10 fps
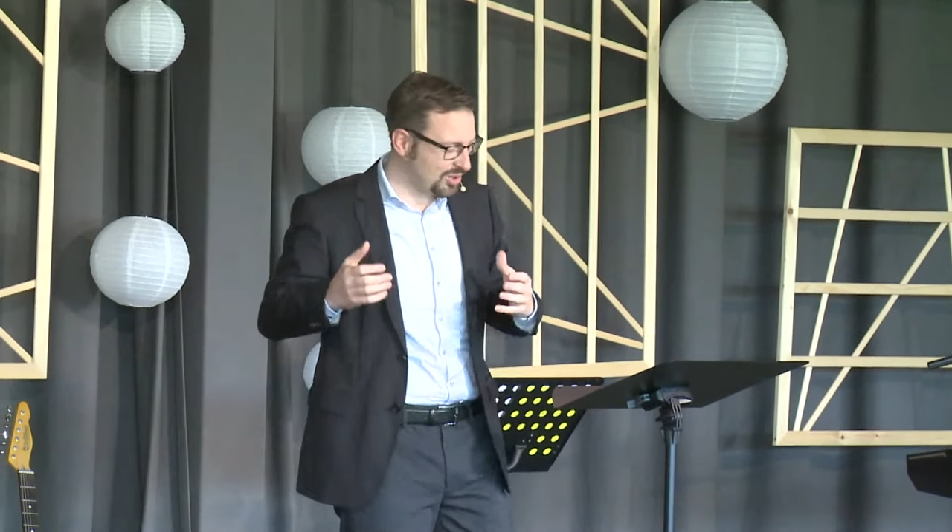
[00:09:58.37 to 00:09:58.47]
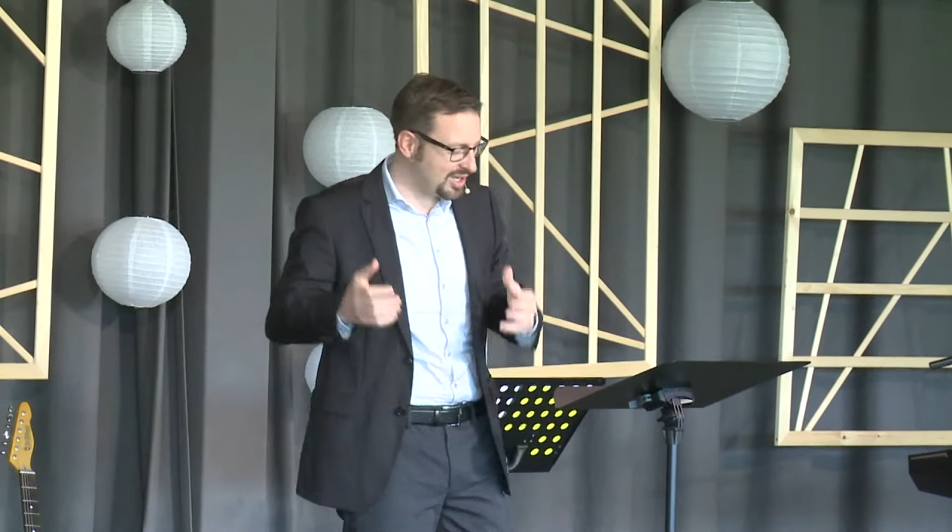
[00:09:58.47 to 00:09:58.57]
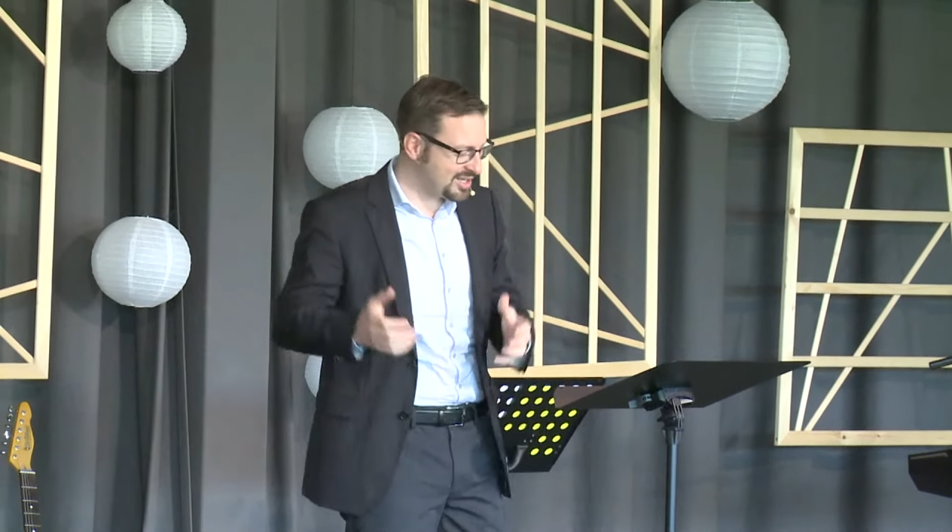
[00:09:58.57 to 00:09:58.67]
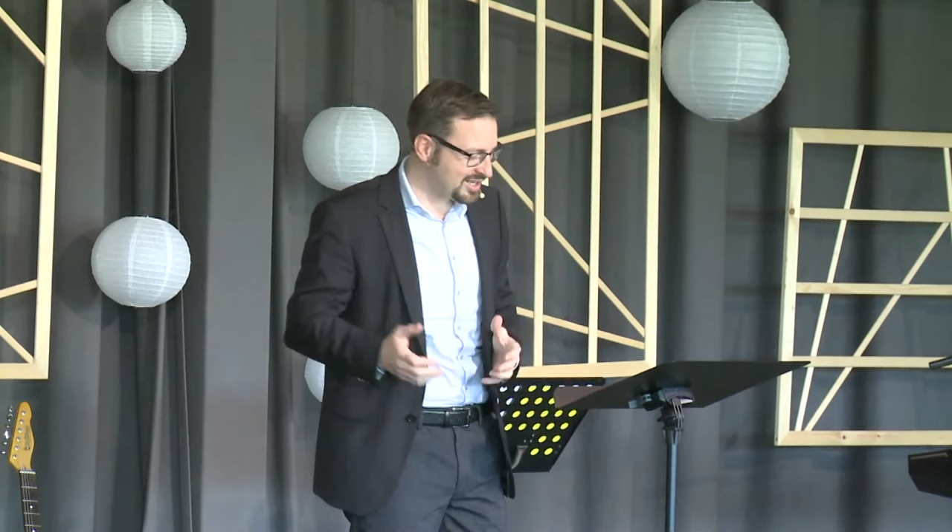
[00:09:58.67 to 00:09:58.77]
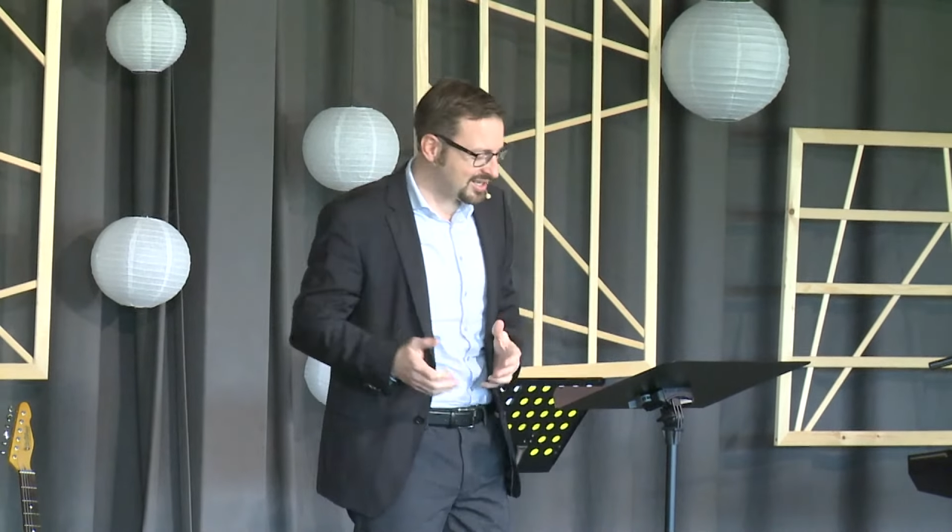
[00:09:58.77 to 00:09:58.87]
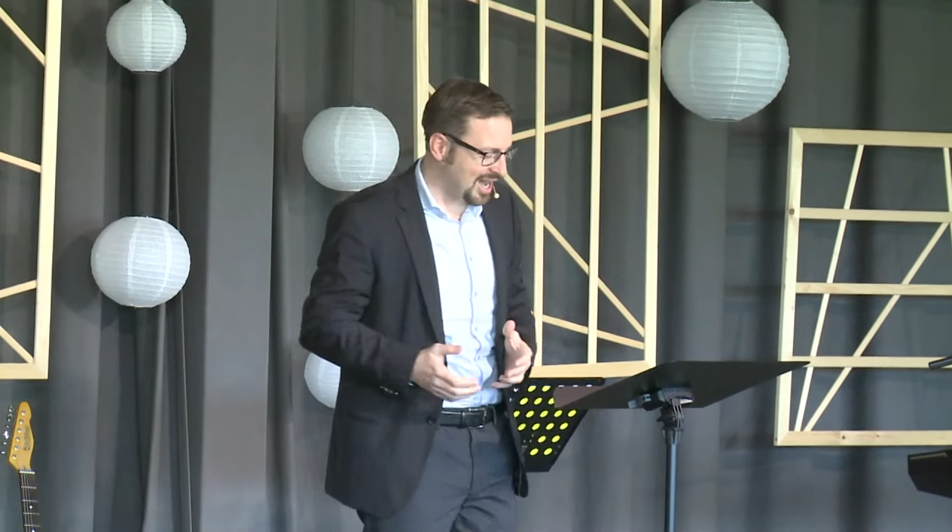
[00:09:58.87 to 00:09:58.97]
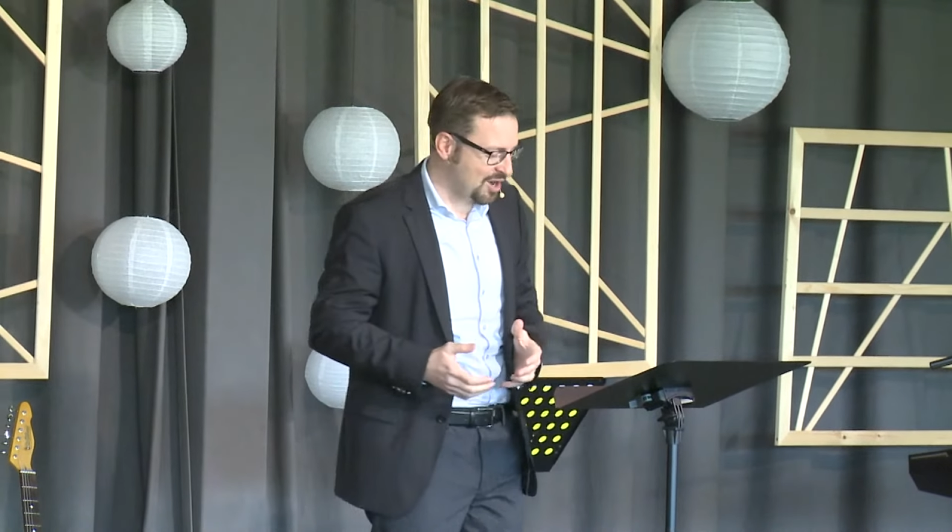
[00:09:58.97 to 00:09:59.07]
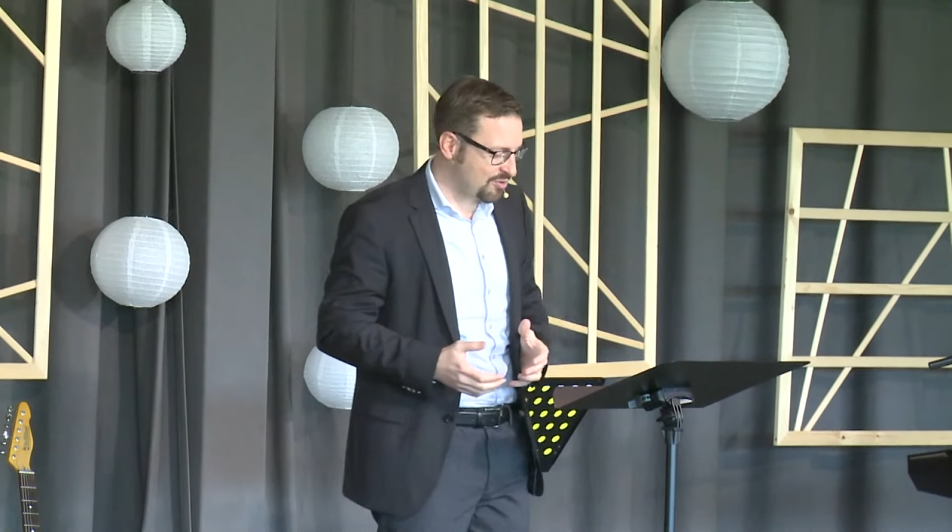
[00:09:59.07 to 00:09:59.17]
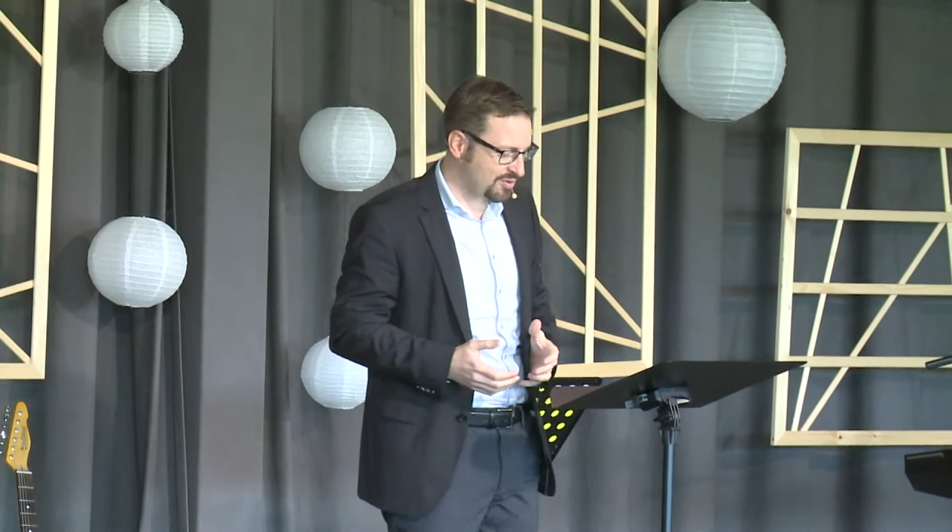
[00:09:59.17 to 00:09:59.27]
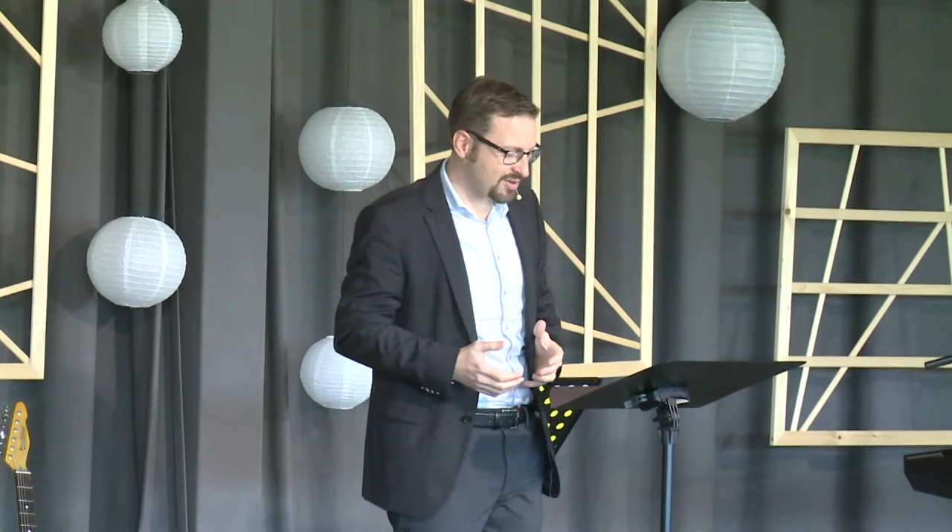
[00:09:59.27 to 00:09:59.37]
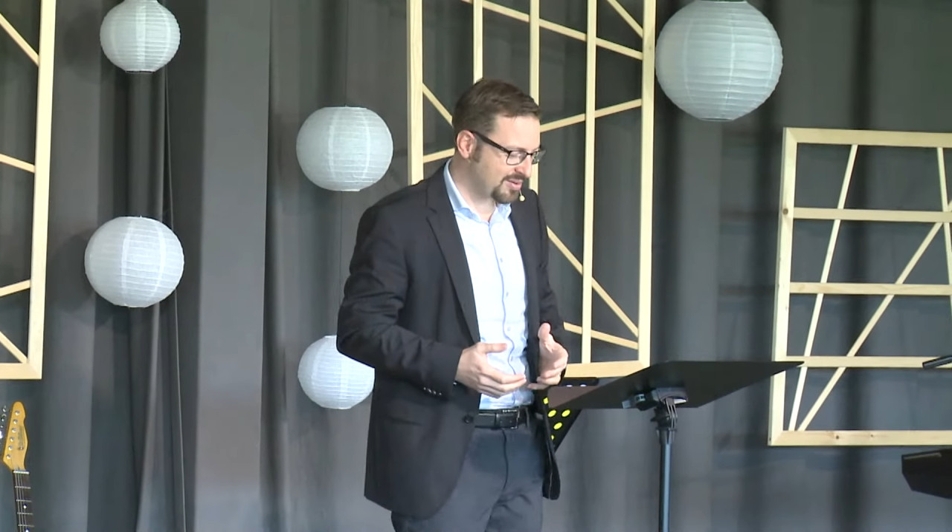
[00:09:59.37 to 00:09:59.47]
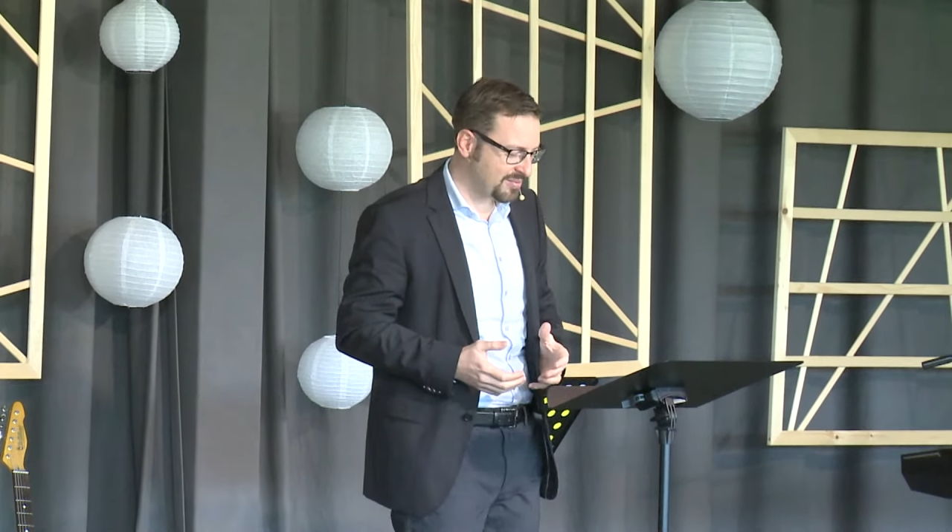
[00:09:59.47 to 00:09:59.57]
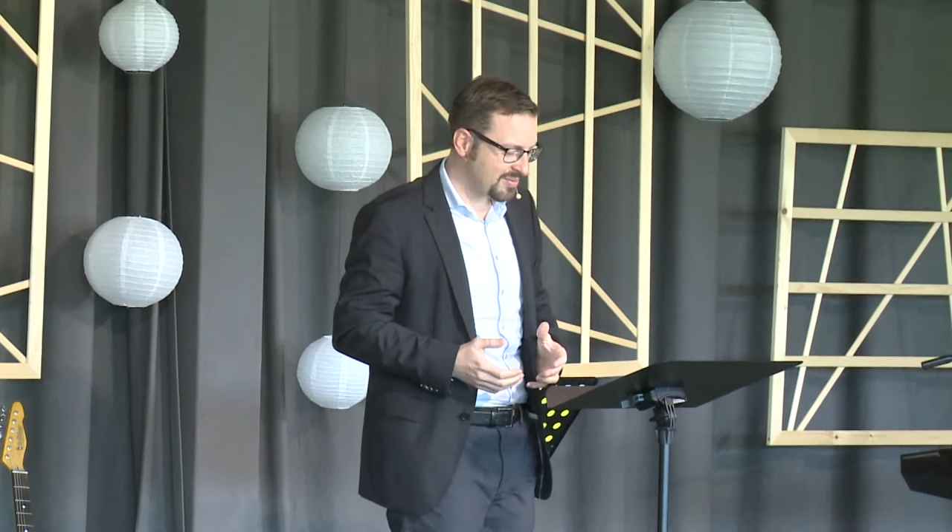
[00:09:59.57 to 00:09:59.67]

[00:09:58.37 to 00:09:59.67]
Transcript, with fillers: und ließ sich taufen.